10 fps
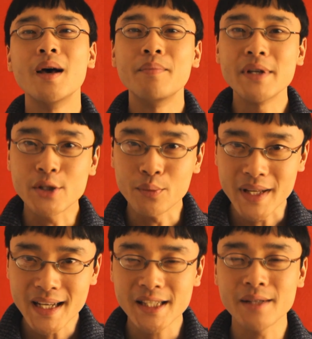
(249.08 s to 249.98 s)
Bis zum
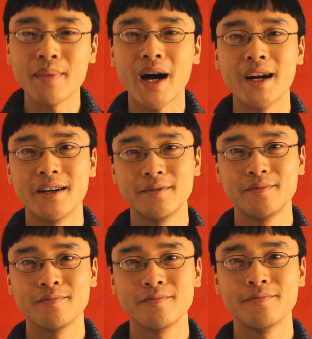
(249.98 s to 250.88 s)
nächsten Mal.
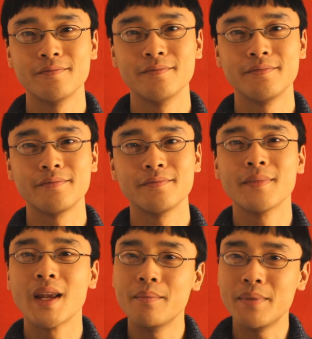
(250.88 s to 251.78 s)

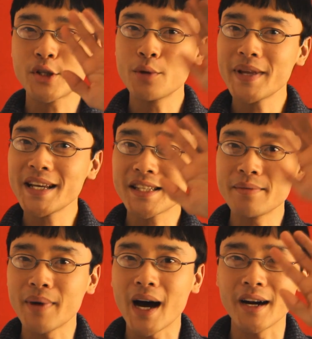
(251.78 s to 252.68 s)
Bis zum
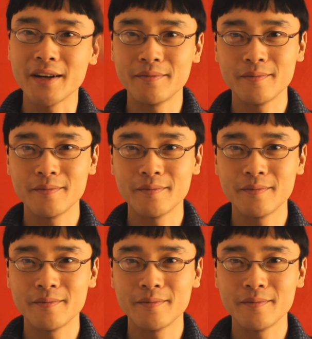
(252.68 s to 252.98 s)
nächsten Mal.